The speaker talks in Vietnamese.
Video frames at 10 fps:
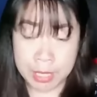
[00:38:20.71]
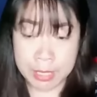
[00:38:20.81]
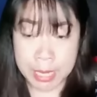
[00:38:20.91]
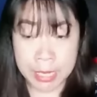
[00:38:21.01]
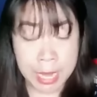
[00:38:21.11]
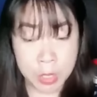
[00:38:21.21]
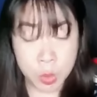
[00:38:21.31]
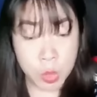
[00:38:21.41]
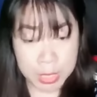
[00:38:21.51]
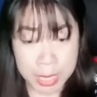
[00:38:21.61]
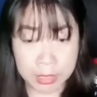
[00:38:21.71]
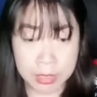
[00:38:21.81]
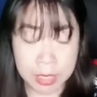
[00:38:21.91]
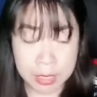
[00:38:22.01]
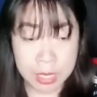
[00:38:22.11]
Chính là chú Trần,
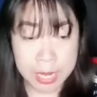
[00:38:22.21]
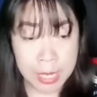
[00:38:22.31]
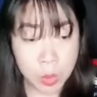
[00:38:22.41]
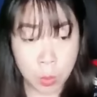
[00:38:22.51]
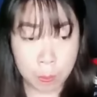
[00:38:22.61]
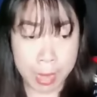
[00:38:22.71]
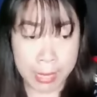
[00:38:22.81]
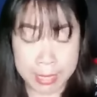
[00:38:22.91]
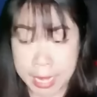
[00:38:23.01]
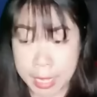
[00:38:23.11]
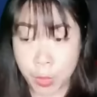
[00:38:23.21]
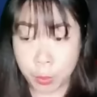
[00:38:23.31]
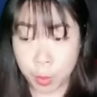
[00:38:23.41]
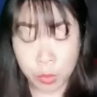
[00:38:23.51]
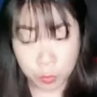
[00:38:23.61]
người đã cùng bà nhảy điệu
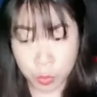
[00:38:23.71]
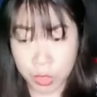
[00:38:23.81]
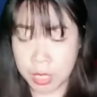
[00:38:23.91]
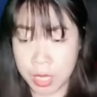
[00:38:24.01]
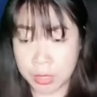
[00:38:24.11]
múa vuông.